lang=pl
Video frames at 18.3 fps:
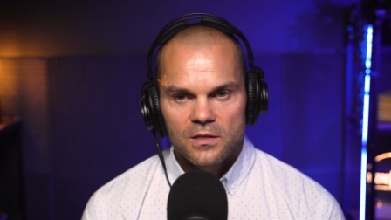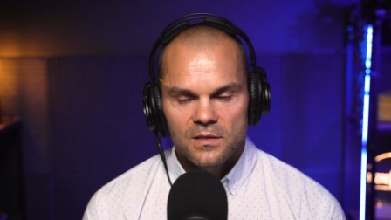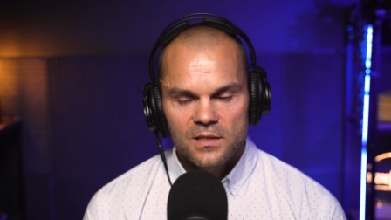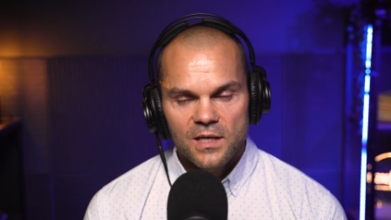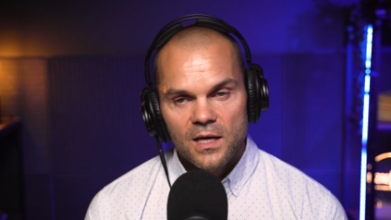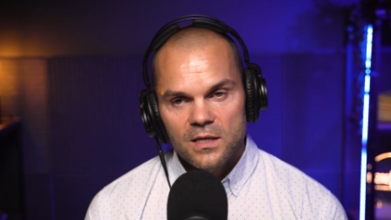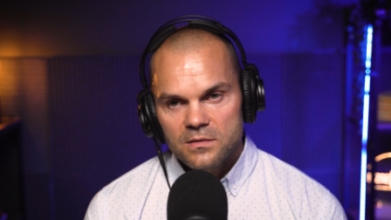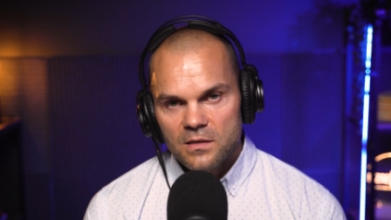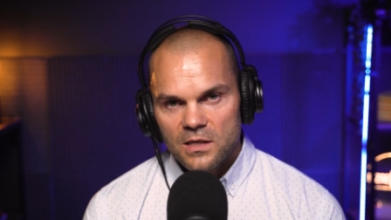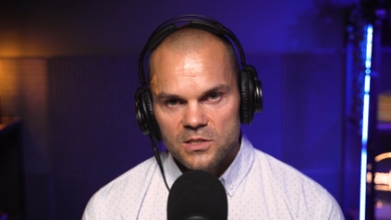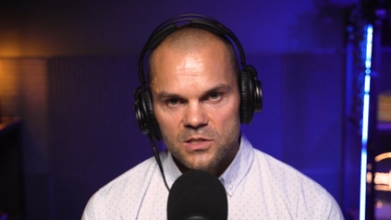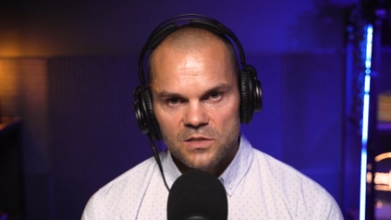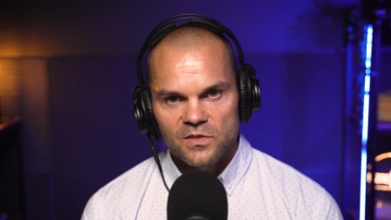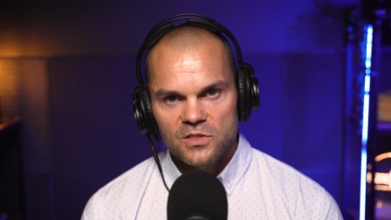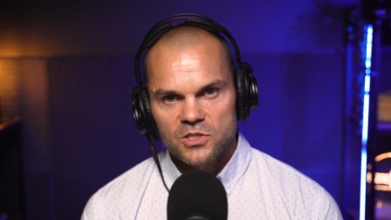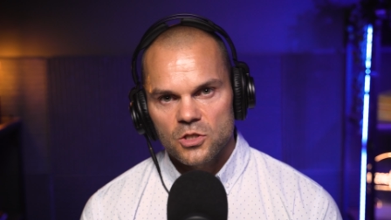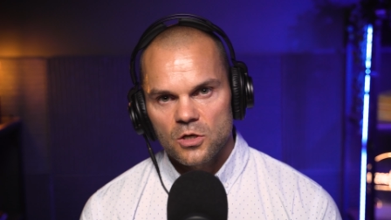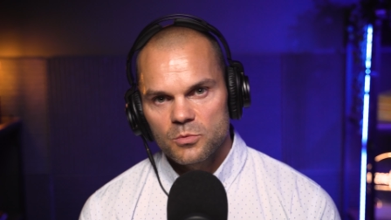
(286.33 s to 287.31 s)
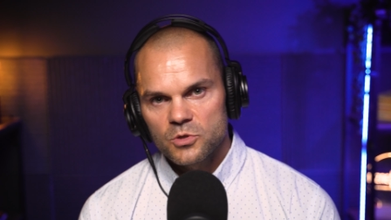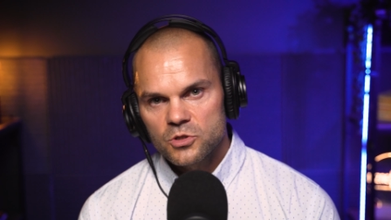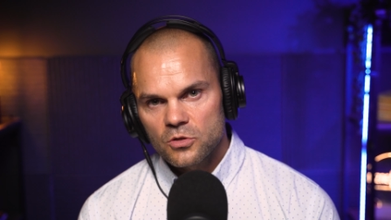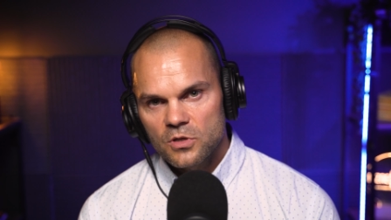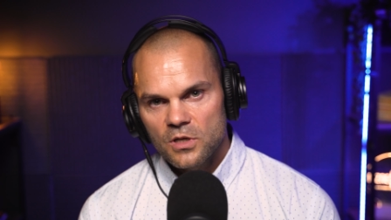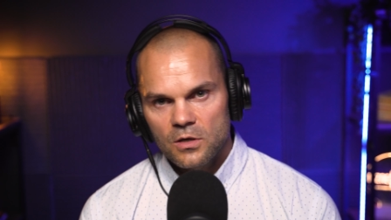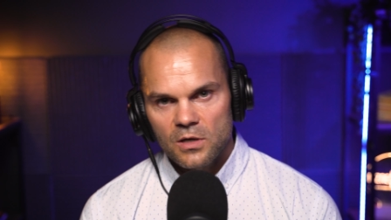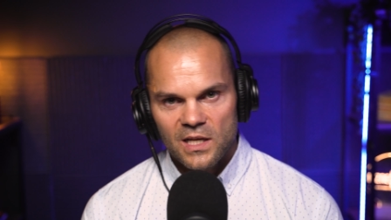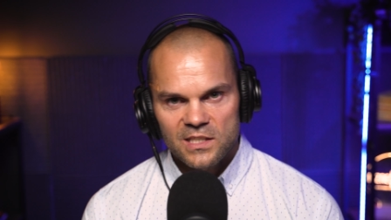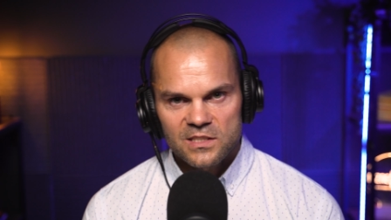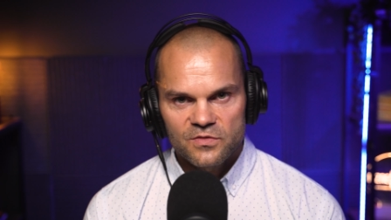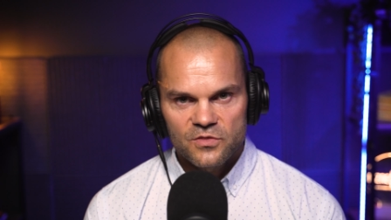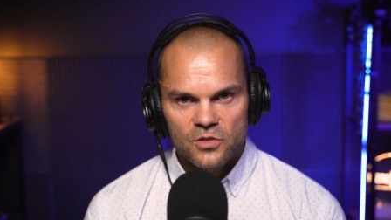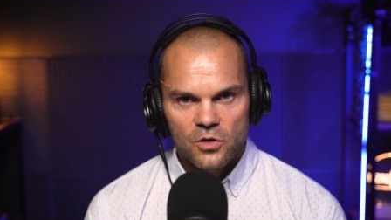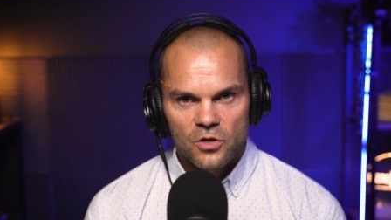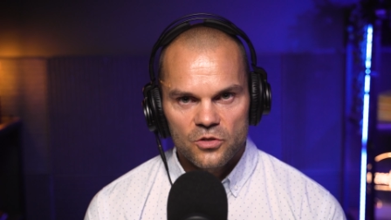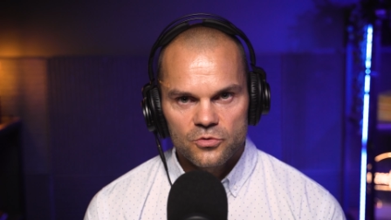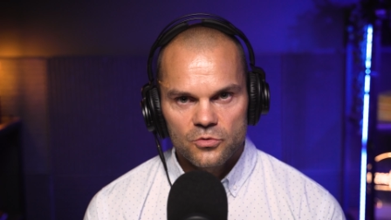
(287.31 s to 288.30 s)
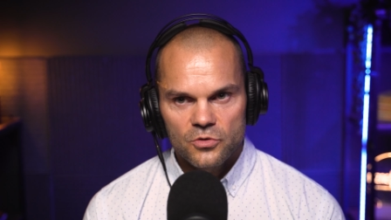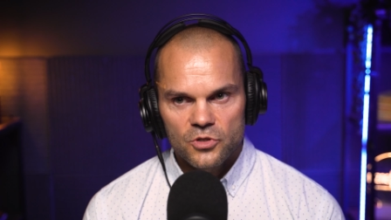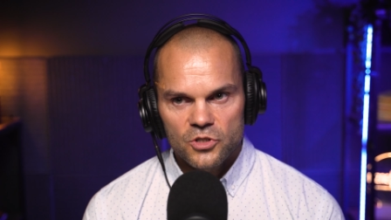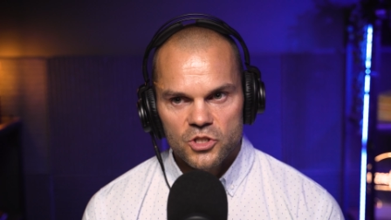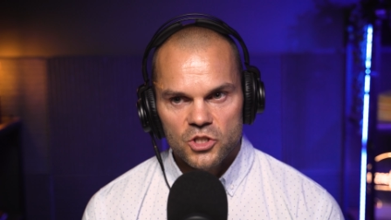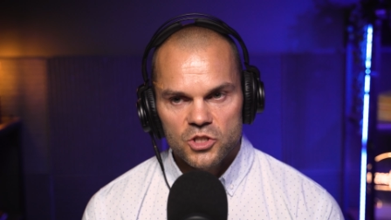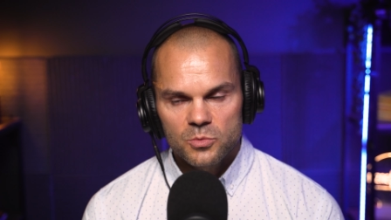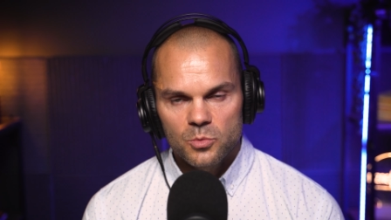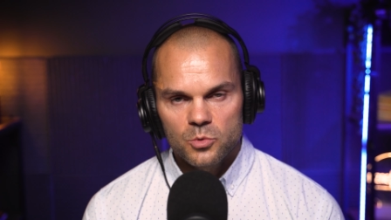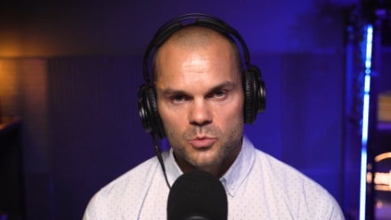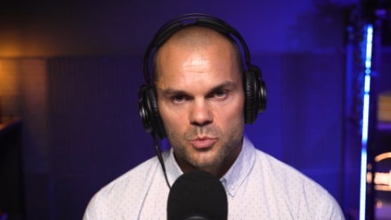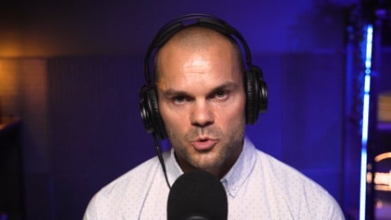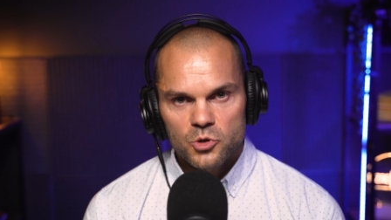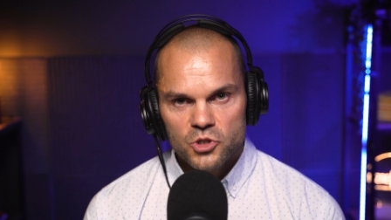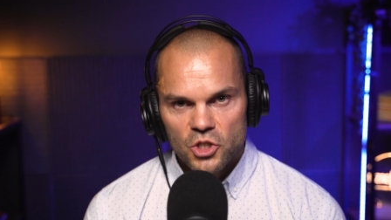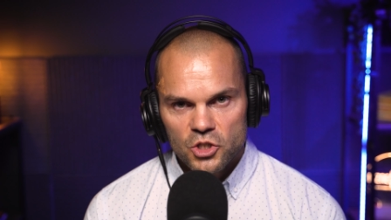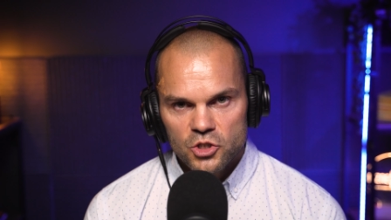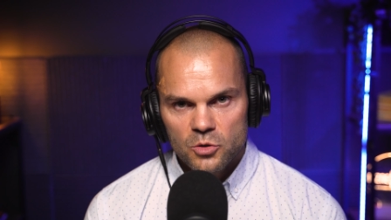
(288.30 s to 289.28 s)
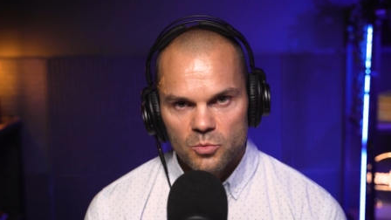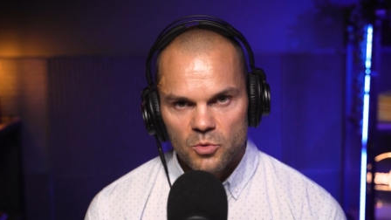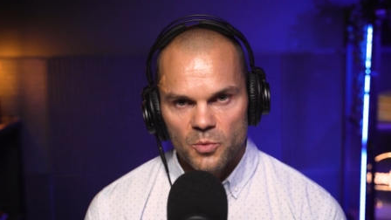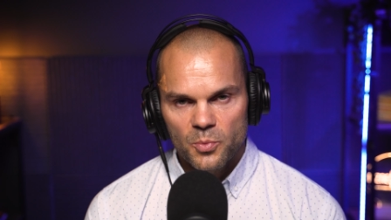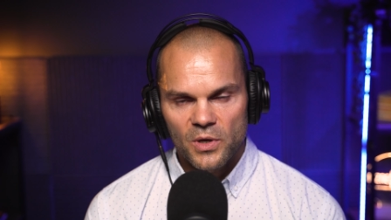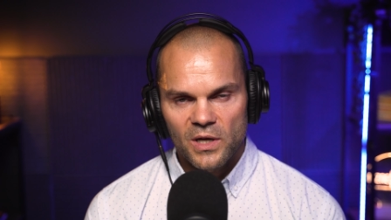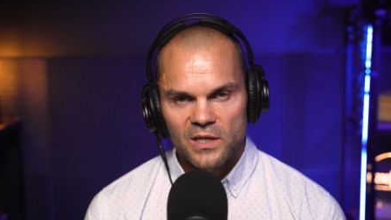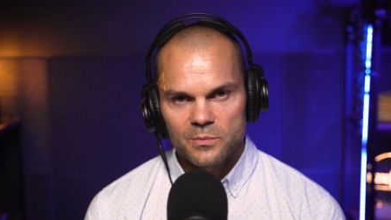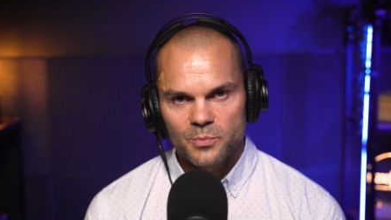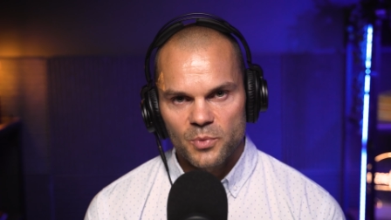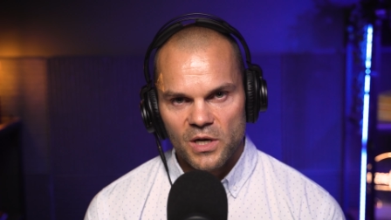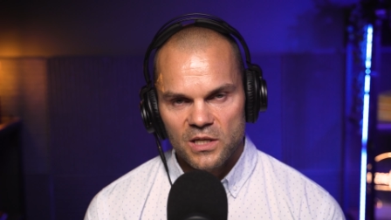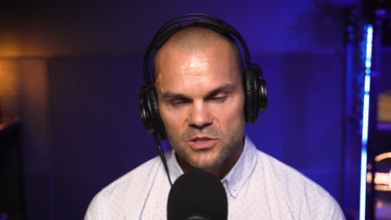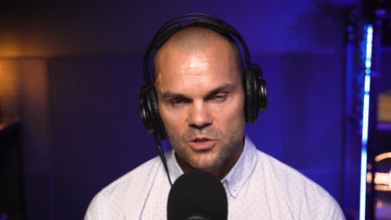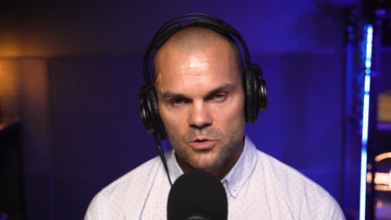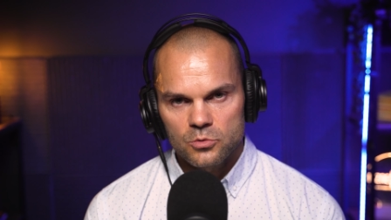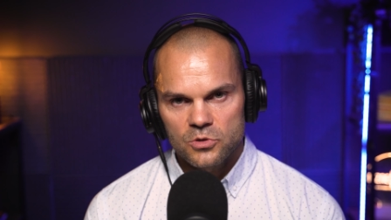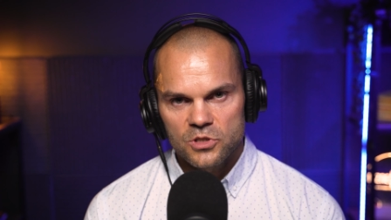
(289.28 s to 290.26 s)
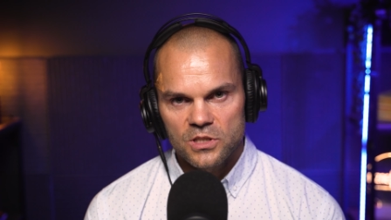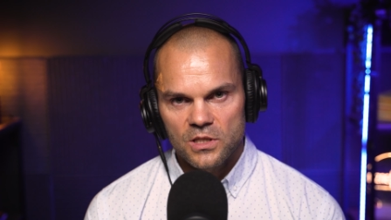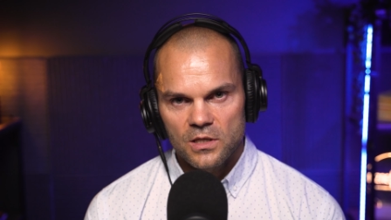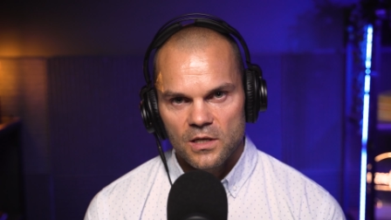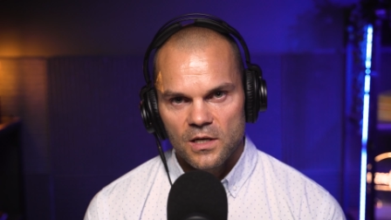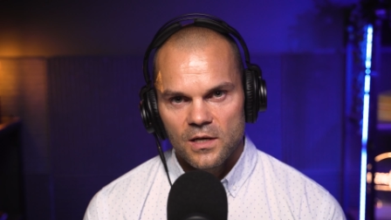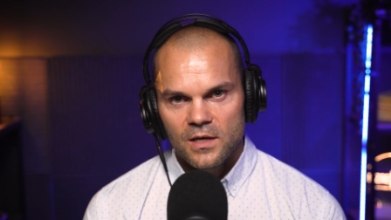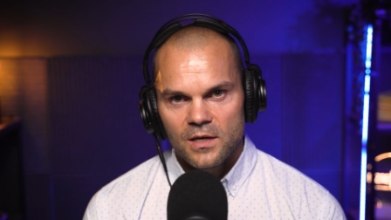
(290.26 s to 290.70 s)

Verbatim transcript: Nie jednorazowo chcę robić to kilka razy w tygodniu i chcę, żeby to było częścią mojej porannej rutyny.